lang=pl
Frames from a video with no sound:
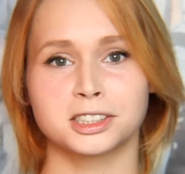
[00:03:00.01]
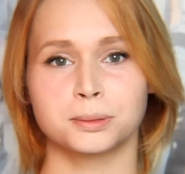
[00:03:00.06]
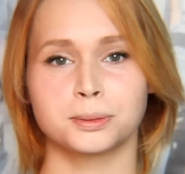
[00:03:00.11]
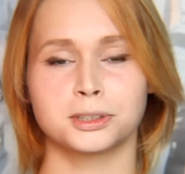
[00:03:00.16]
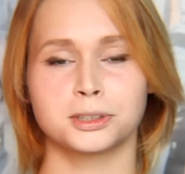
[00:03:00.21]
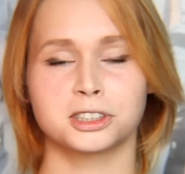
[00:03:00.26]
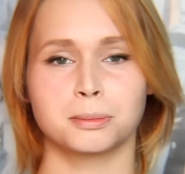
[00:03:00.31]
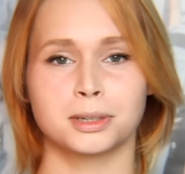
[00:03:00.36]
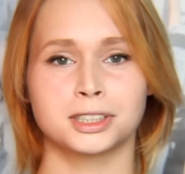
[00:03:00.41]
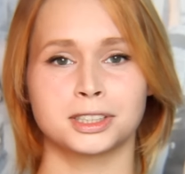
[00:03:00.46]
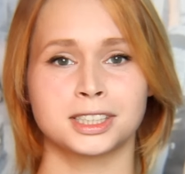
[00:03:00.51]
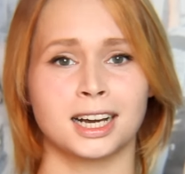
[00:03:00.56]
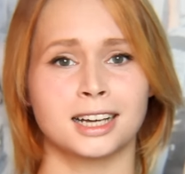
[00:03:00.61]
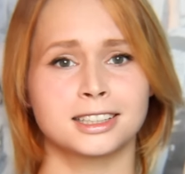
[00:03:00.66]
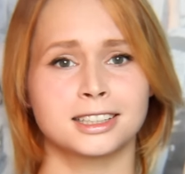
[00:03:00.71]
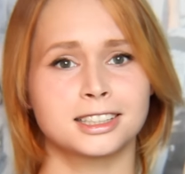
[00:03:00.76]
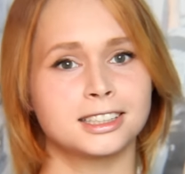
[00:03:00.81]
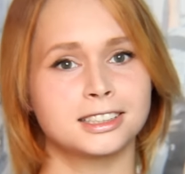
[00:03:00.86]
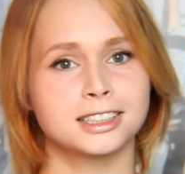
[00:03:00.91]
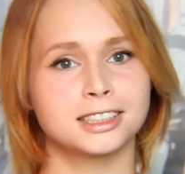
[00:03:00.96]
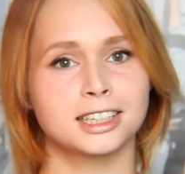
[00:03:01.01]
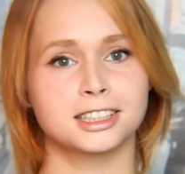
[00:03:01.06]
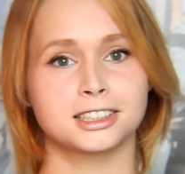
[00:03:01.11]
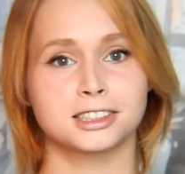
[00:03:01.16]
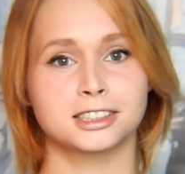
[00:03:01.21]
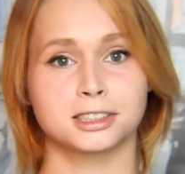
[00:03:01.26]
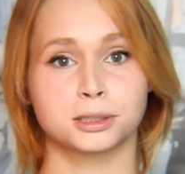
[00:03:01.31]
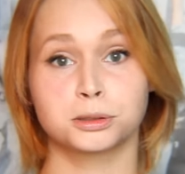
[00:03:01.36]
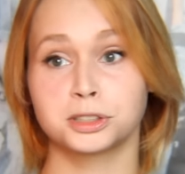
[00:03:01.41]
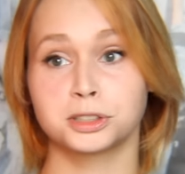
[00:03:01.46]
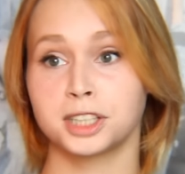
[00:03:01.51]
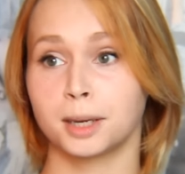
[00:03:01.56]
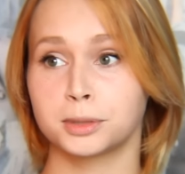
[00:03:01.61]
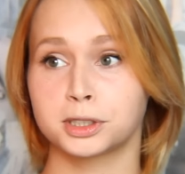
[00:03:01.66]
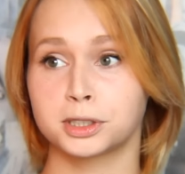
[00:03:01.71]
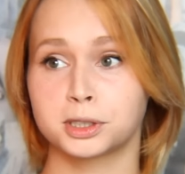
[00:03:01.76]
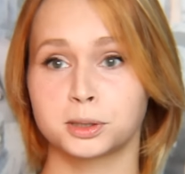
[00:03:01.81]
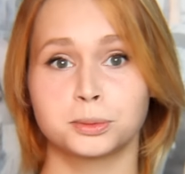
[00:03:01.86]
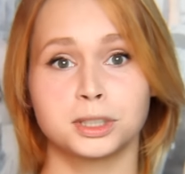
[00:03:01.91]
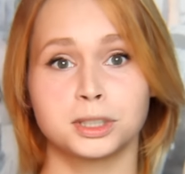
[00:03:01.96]
sobie, że macie atelier z
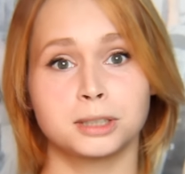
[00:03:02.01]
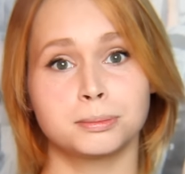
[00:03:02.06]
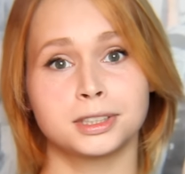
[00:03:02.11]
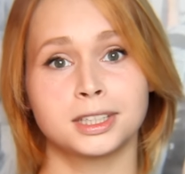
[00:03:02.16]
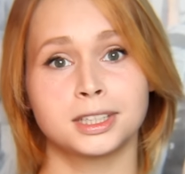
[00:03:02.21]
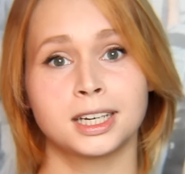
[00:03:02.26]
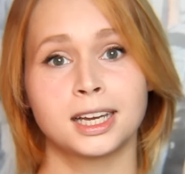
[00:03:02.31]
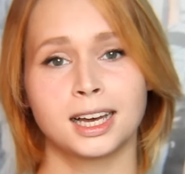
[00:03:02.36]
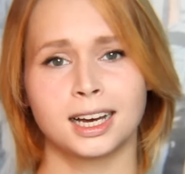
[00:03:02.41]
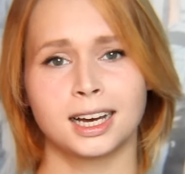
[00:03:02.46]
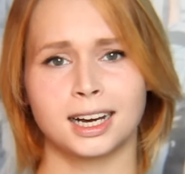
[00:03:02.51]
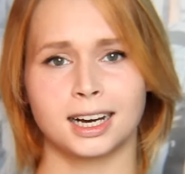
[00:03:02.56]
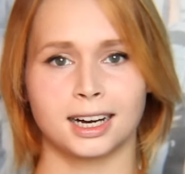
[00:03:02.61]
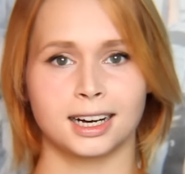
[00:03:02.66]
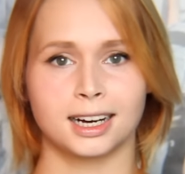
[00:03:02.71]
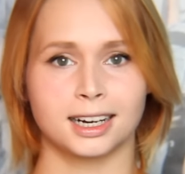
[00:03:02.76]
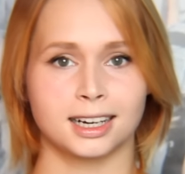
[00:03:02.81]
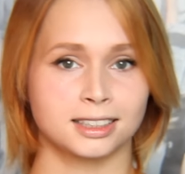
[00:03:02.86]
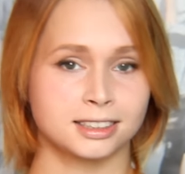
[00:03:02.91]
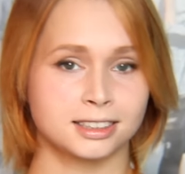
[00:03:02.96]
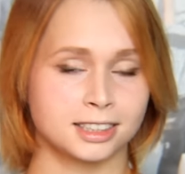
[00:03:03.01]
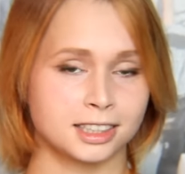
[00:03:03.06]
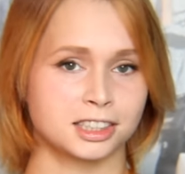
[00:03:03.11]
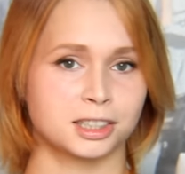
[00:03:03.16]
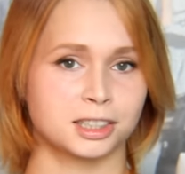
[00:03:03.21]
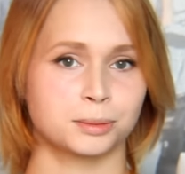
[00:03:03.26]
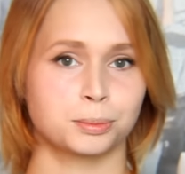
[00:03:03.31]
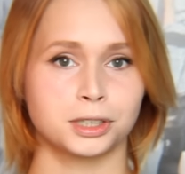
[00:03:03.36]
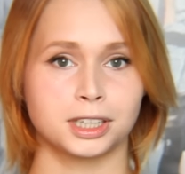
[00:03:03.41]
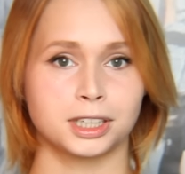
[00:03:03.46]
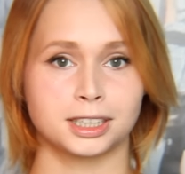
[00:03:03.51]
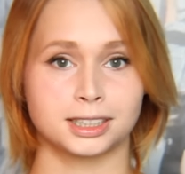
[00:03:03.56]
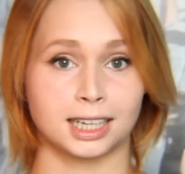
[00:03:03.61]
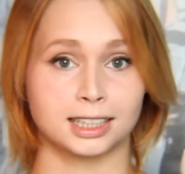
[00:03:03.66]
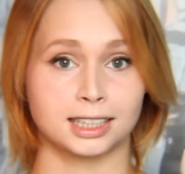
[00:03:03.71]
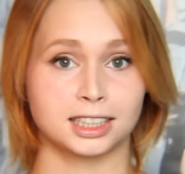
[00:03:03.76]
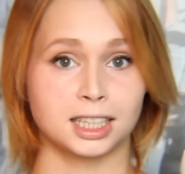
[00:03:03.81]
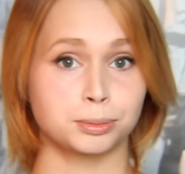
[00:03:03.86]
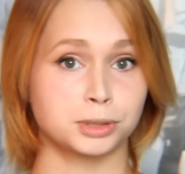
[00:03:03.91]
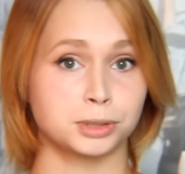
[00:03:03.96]
sukniami ślubnymi, a kandydat na
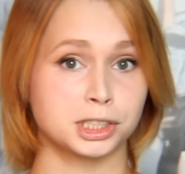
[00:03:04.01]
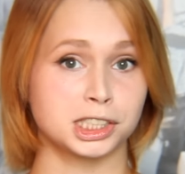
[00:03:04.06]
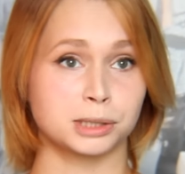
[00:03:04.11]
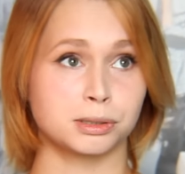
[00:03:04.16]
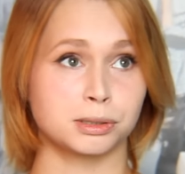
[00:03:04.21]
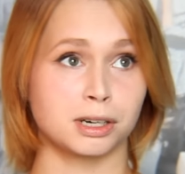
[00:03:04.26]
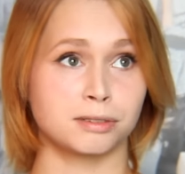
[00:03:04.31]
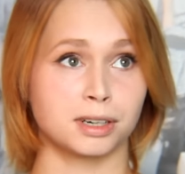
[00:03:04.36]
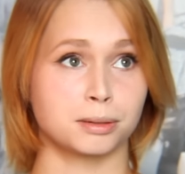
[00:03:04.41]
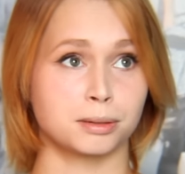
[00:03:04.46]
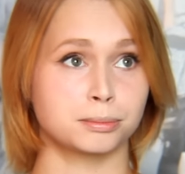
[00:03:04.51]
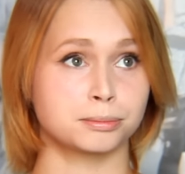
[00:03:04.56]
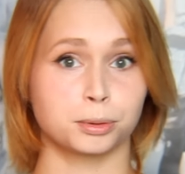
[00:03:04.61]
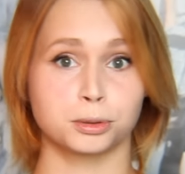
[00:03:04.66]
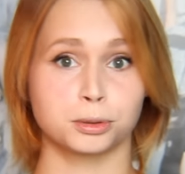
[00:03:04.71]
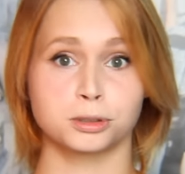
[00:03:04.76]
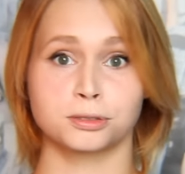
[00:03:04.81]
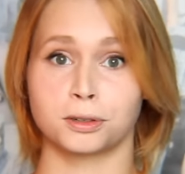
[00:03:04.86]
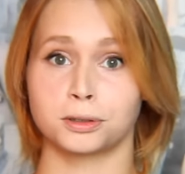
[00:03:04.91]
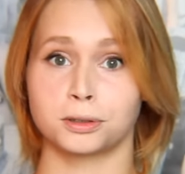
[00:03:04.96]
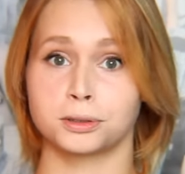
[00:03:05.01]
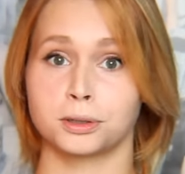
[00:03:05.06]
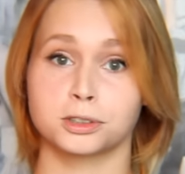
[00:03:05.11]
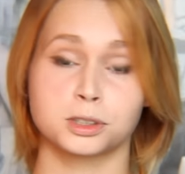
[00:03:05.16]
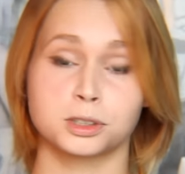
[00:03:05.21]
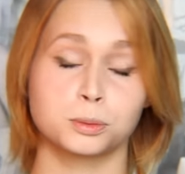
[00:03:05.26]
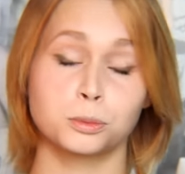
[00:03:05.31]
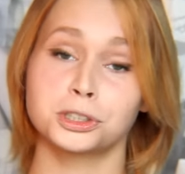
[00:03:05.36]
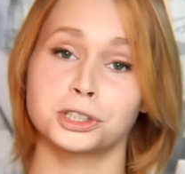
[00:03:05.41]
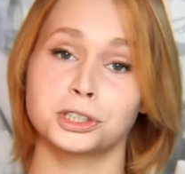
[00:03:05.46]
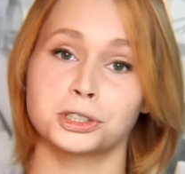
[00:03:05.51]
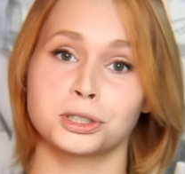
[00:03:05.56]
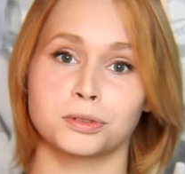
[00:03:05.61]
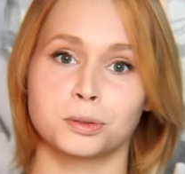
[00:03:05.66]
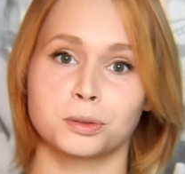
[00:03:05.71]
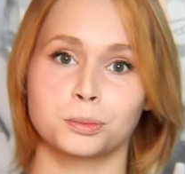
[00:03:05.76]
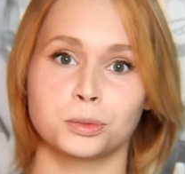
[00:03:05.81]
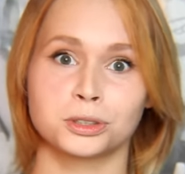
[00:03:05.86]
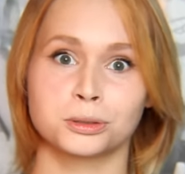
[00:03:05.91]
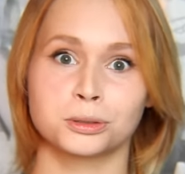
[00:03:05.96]
projektanta przesyła Wam portfolio z
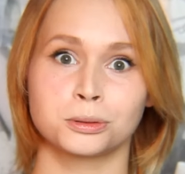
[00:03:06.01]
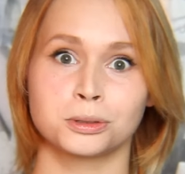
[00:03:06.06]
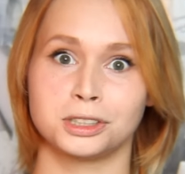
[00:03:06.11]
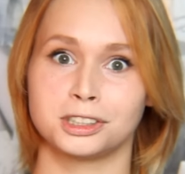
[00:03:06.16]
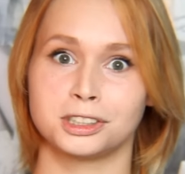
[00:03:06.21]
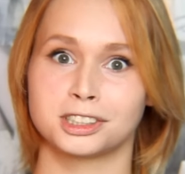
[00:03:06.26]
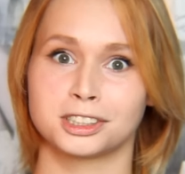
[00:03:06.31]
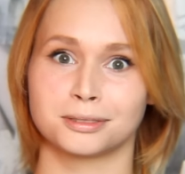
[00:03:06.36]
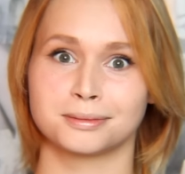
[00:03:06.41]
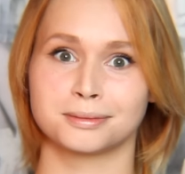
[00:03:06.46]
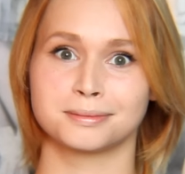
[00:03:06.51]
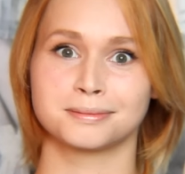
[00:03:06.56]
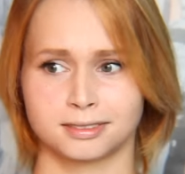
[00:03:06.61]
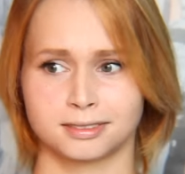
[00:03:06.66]
młodzieżową modą uliczną.